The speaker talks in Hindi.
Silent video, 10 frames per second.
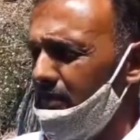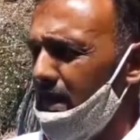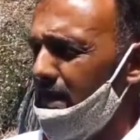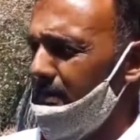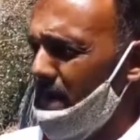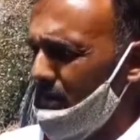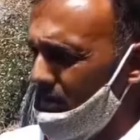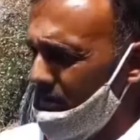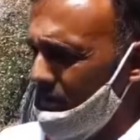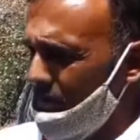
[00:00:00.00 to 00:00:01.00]
जयराम
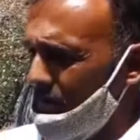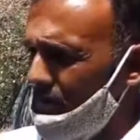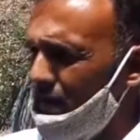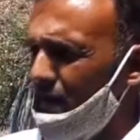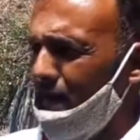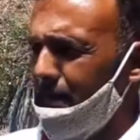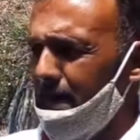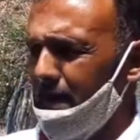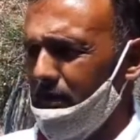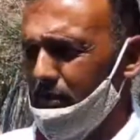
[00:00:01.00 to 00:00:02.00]
ठाकुर जी को
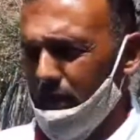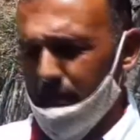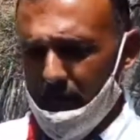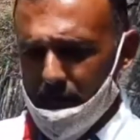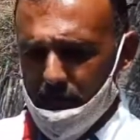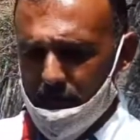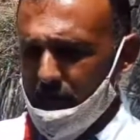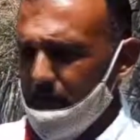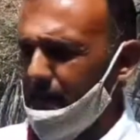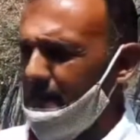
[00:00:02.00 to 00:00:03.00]
हमने स्वयं
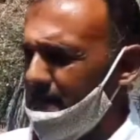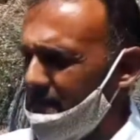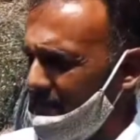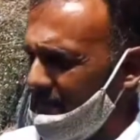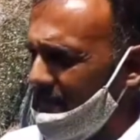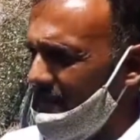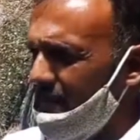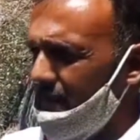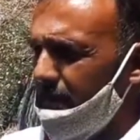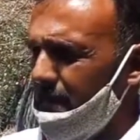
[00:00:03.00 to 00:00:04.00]
एसोसिएशन ने बात की थी
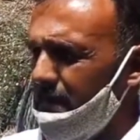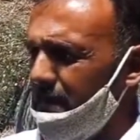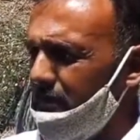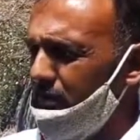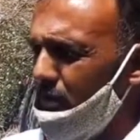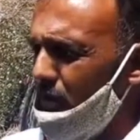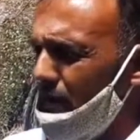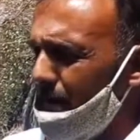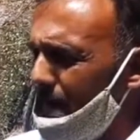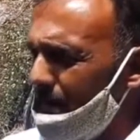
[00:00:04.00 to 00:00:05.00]
कि भई इस
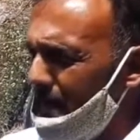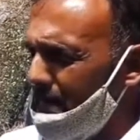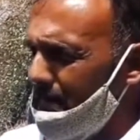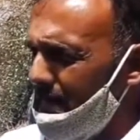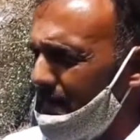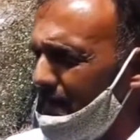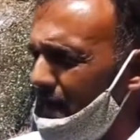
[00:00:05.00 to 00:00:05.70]
कोरोना महामारी में